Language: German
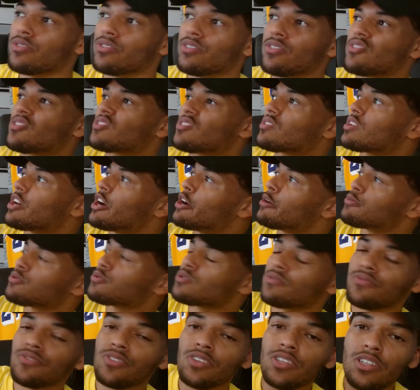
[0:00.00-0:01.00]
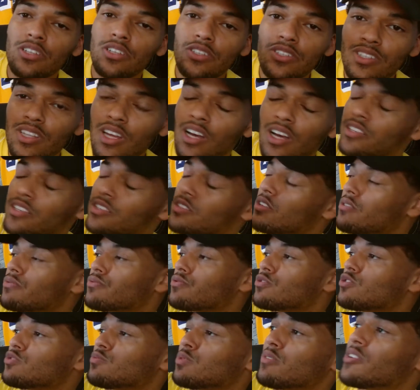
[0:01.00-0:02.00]
es gab schon viele Stars in der
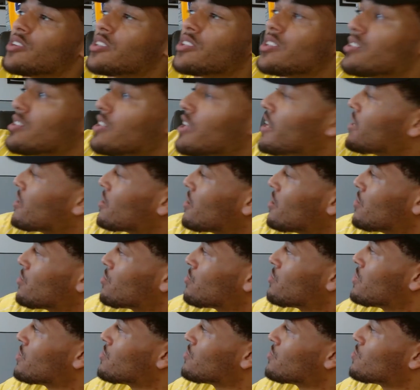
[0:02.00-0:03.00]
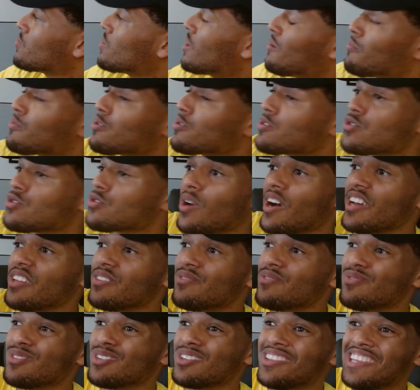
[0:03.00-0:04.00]
Fußballwelt in England oder so, aber so einen
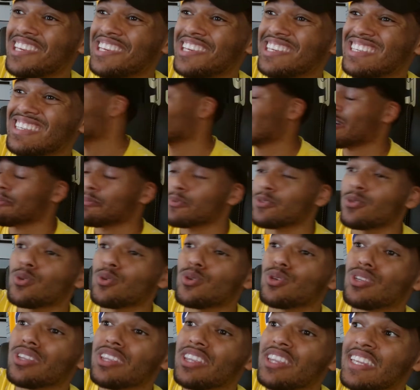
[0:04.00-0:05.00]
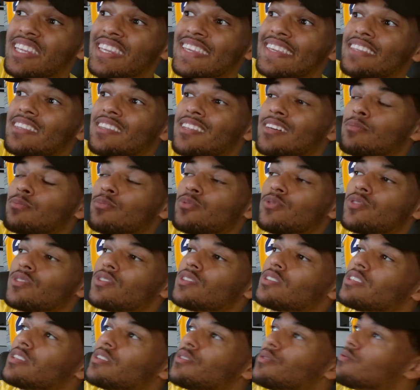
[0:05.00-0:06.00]
wie dich gab es noch nie in der
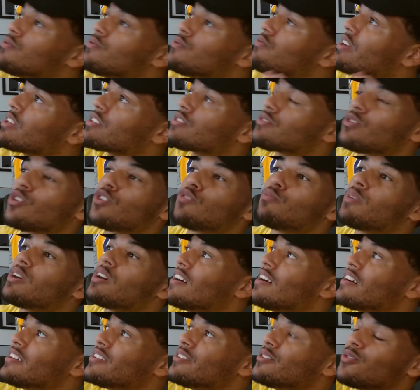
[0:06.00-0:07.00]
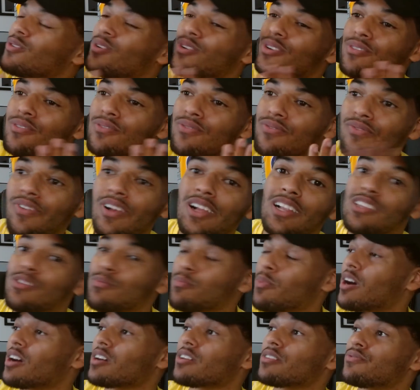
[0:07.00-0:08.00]
Bundesliga. Du wärst nochmal eine neue
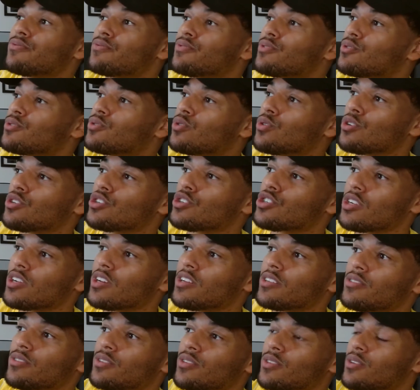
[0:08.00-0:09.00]
Weltmarke für Deutschland